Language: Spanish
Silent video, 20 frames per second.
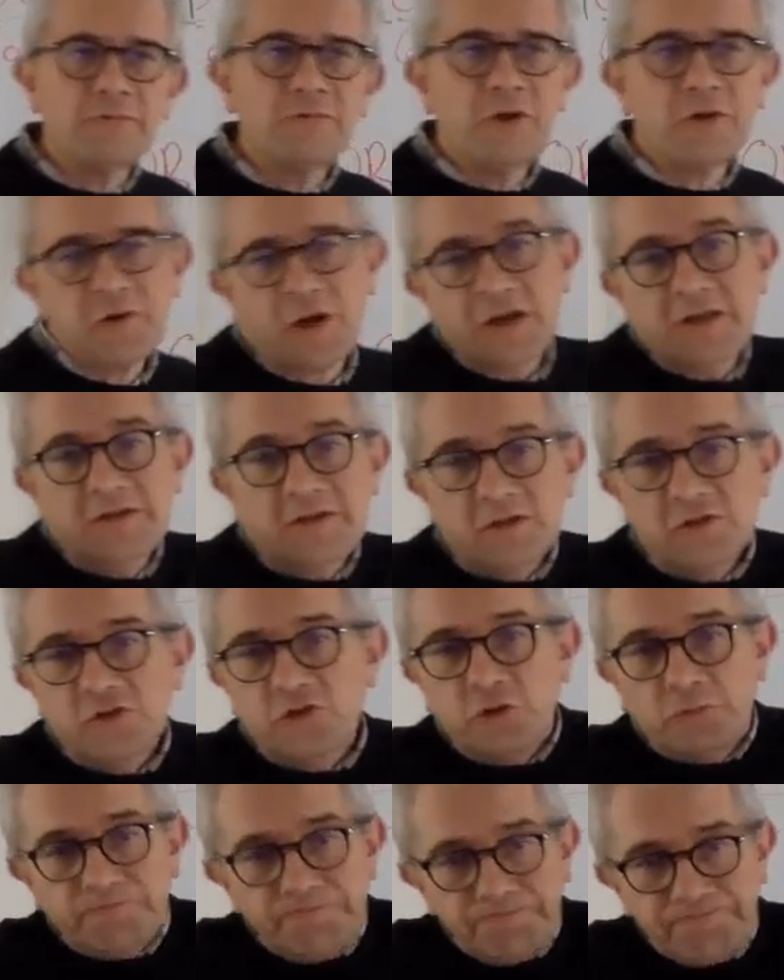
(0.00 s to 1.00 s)
en una
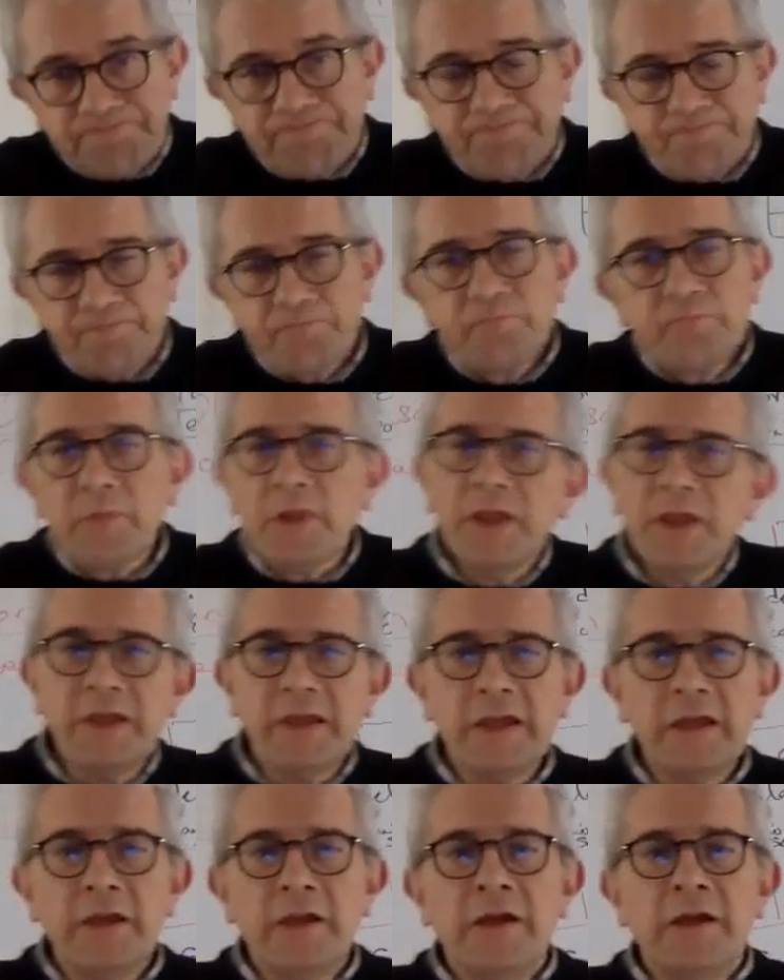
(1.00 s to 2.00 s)
organización
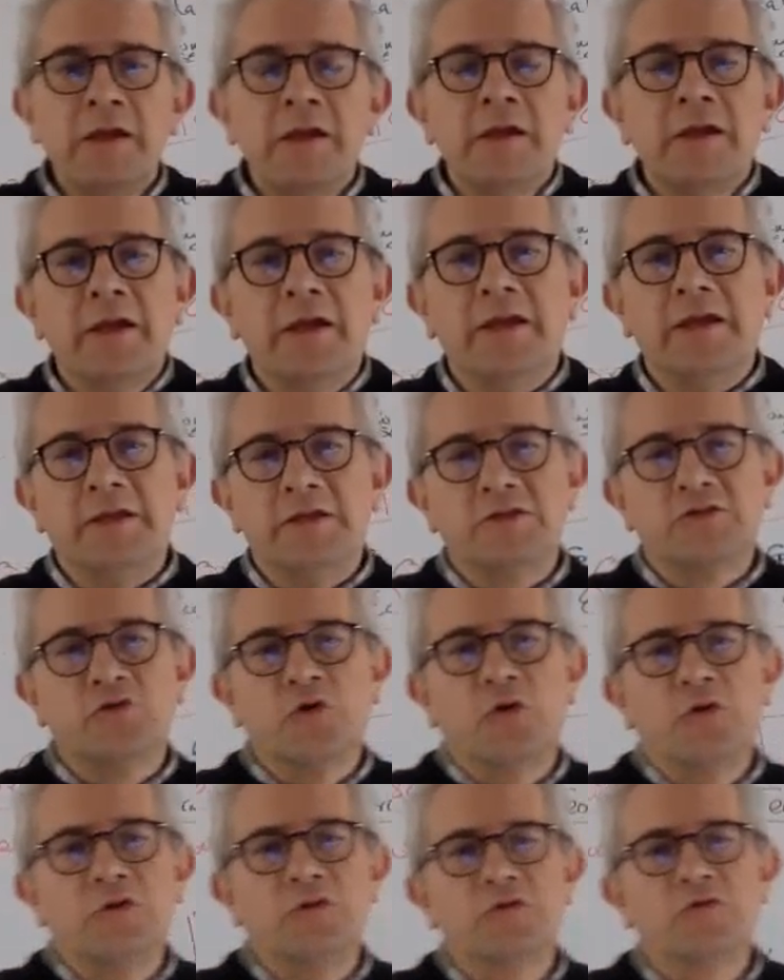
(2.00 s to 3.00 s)
eh, eh,
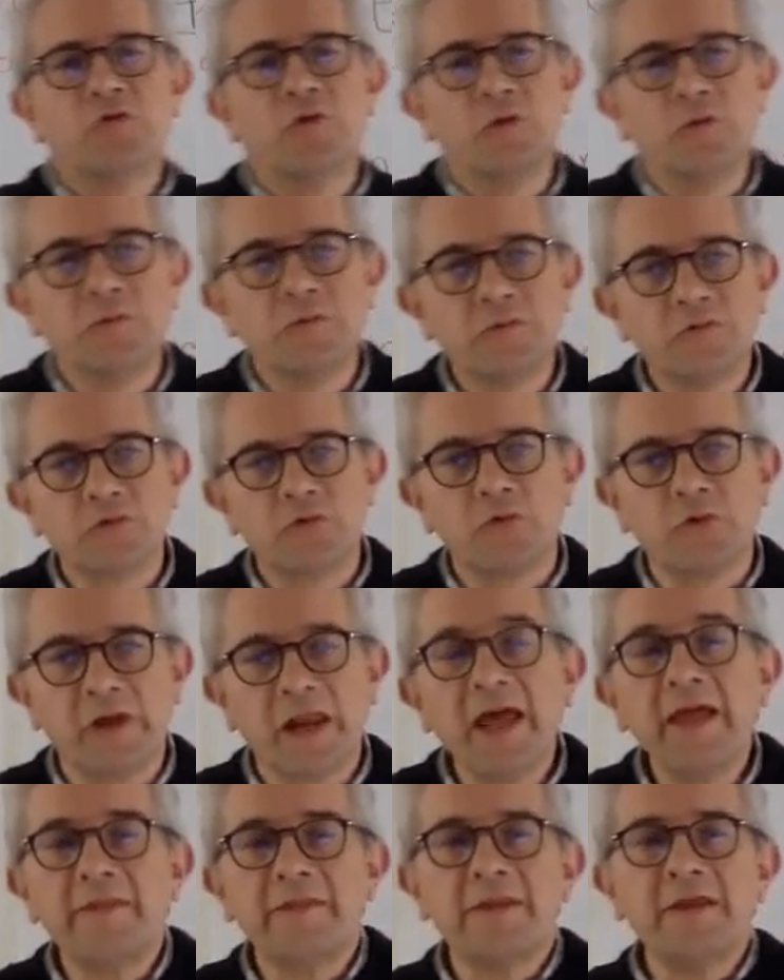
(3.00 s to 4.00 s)
son, son,
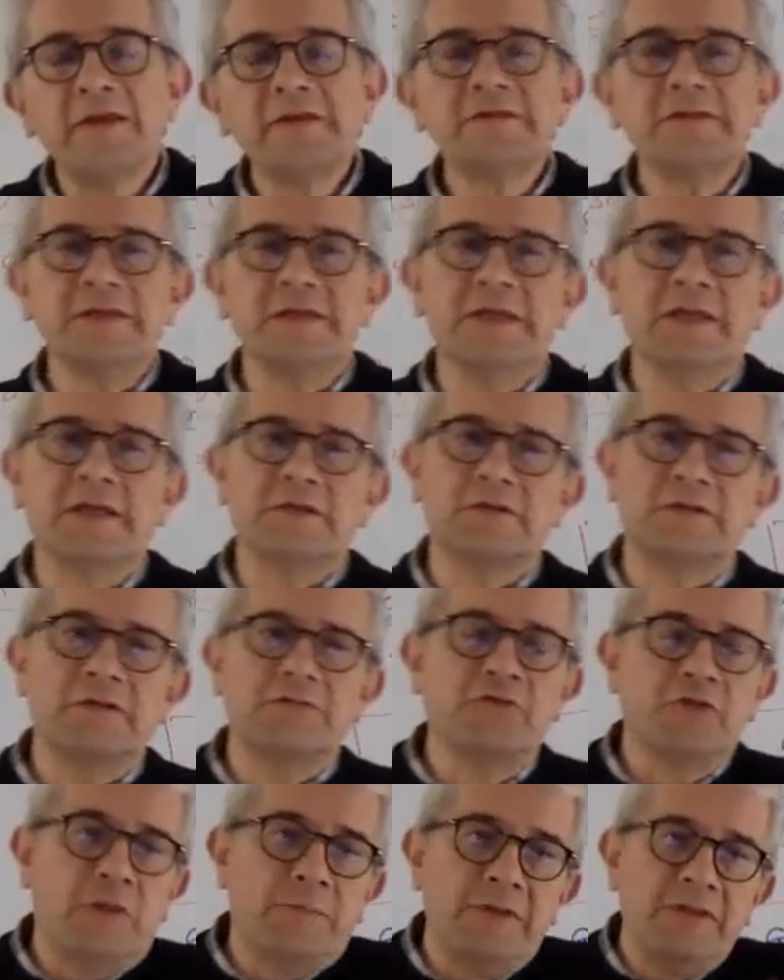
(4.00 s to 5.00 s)
grandes y es
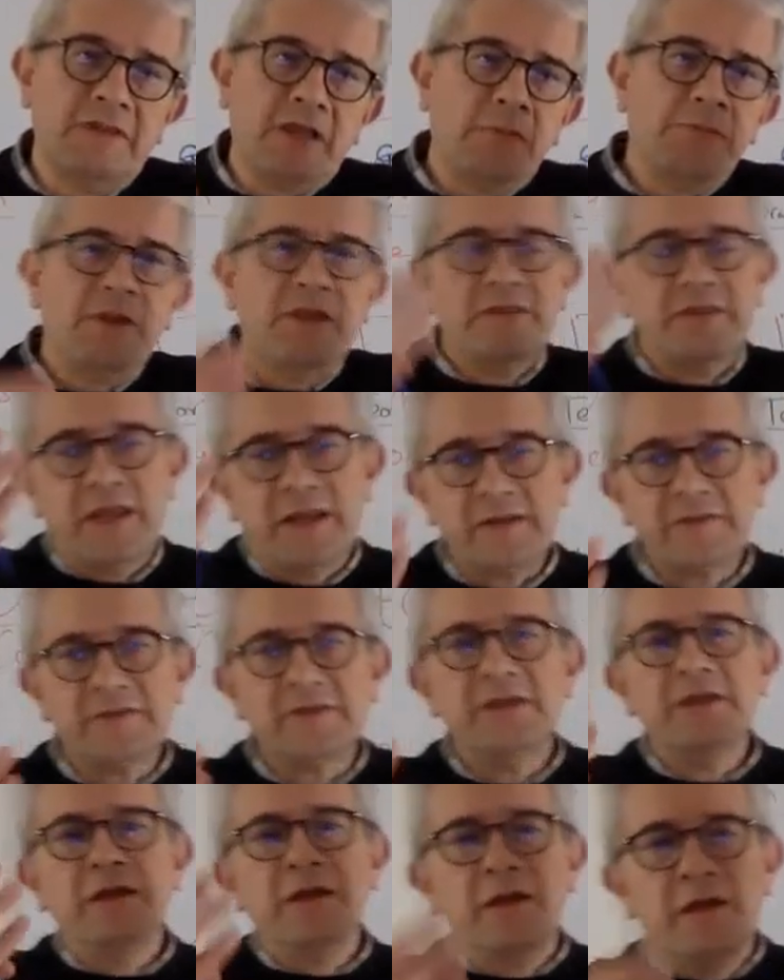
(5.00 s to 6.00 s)
fundamental
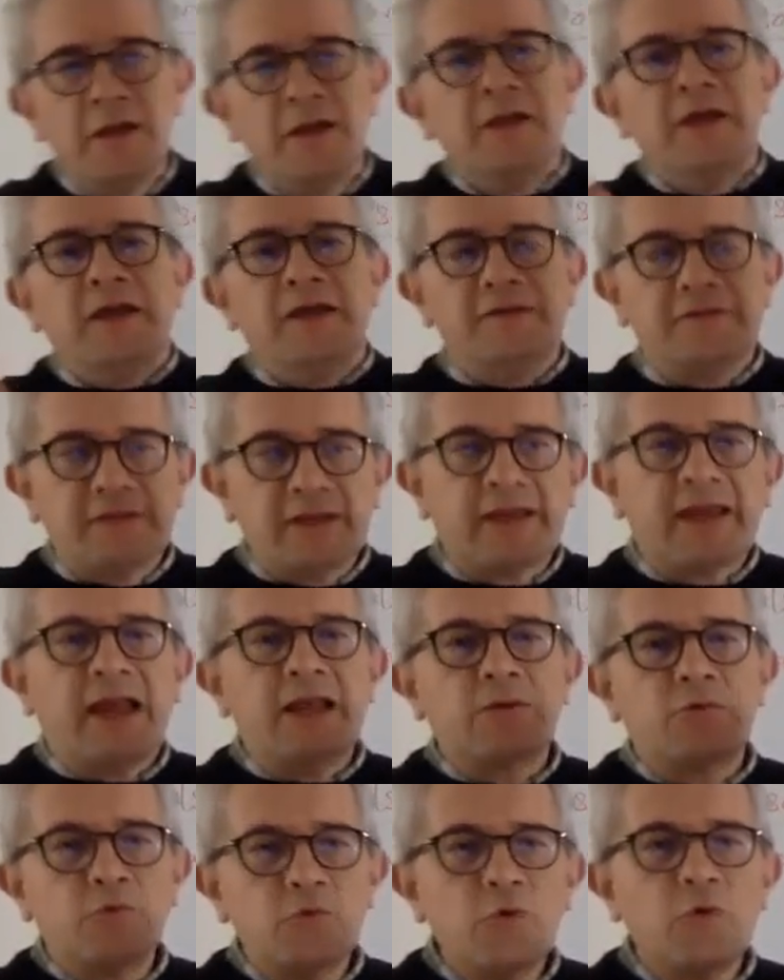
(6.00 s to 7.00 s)
plantearse este
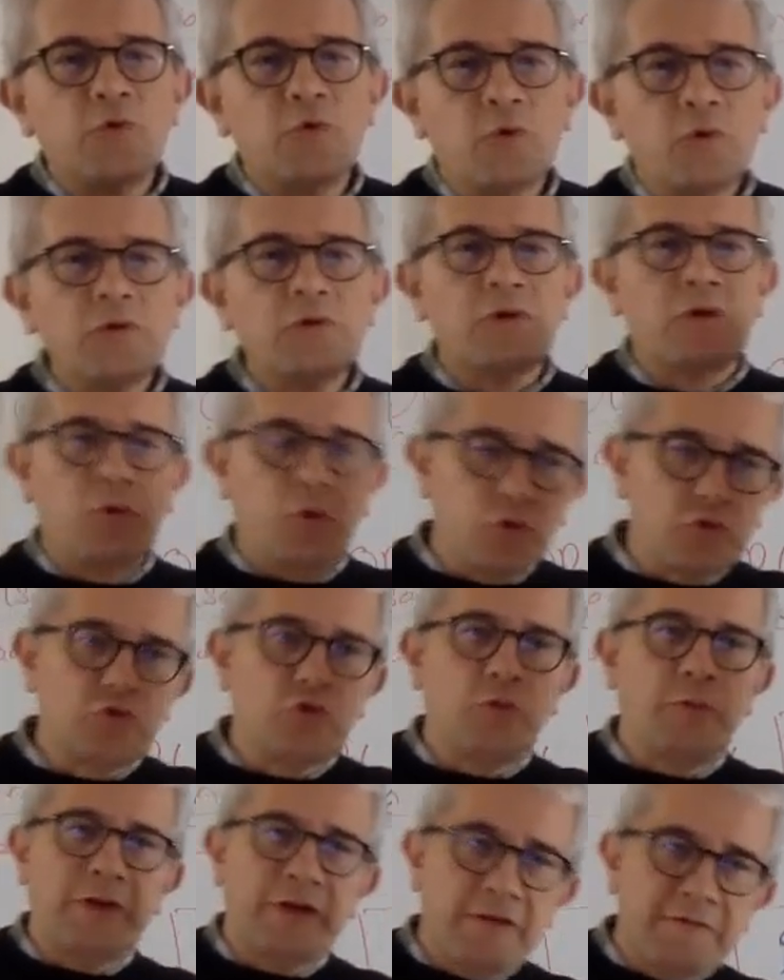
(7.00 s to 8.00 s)
cálculo, ¿no?
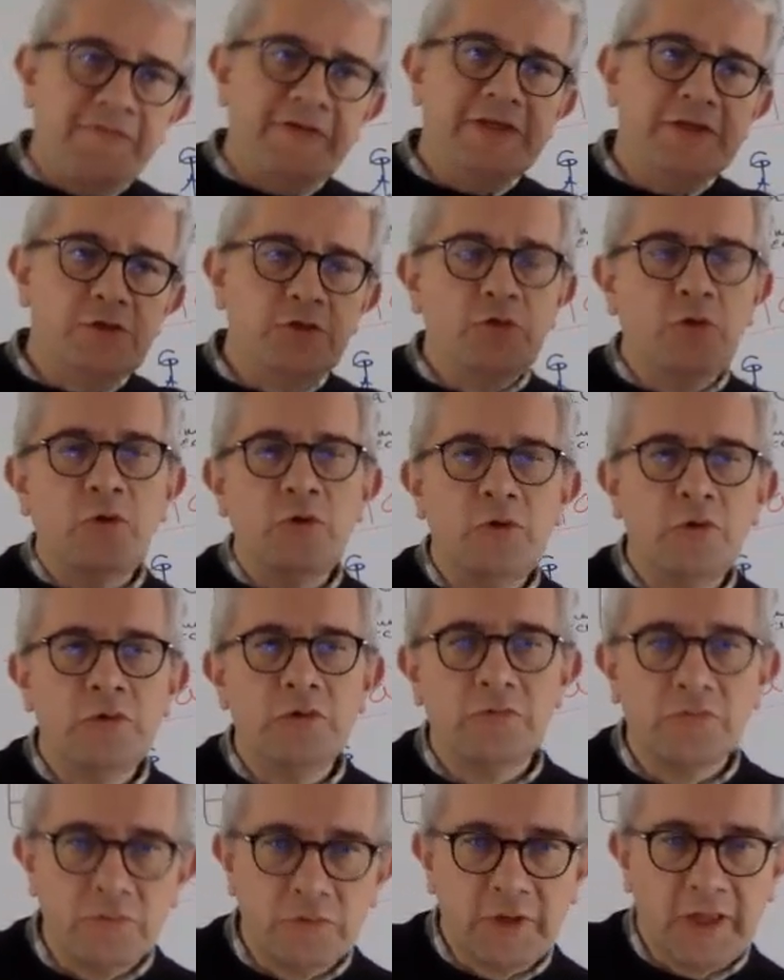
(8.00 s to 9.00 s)
costo-beneficio
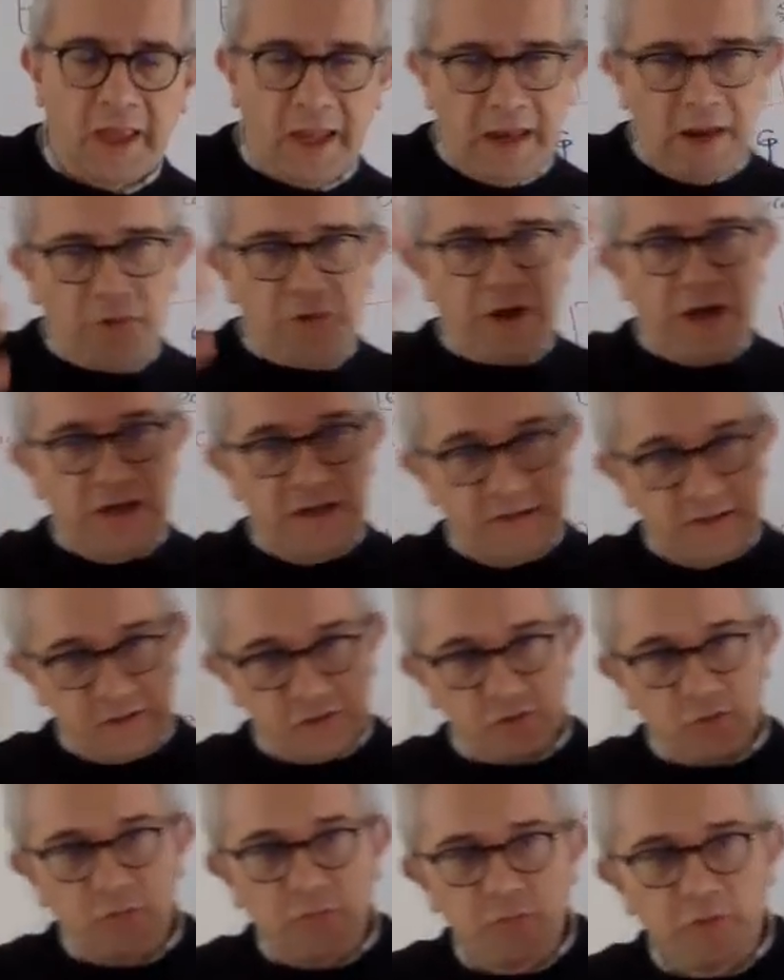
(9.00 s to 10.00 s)
que la
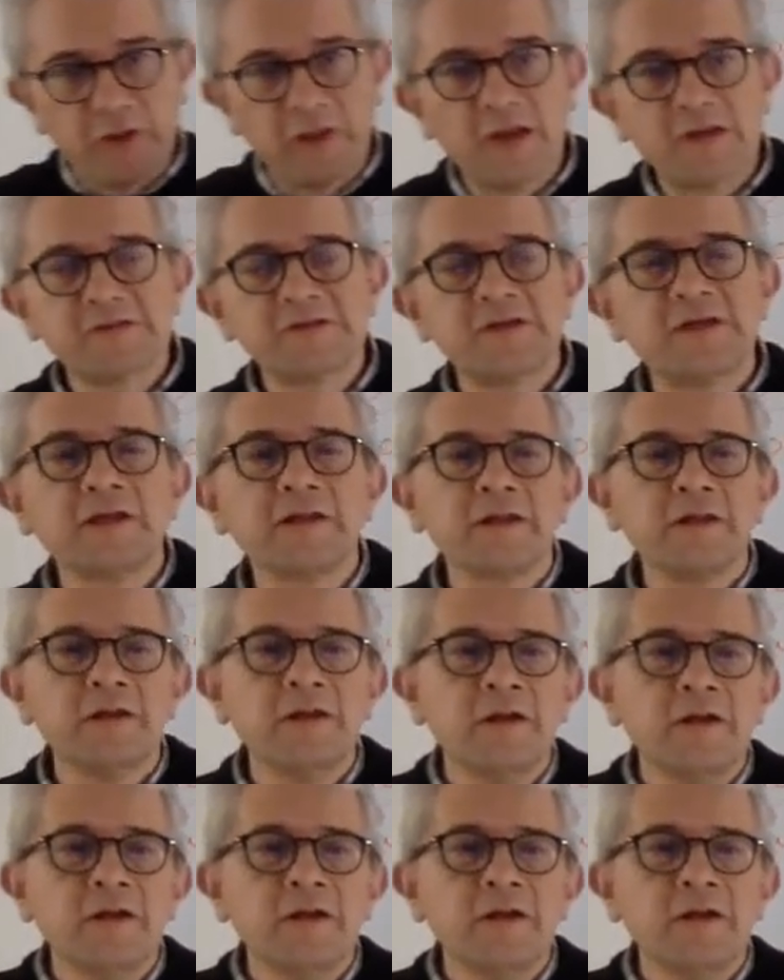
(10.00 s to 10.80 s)
organización pueda hacer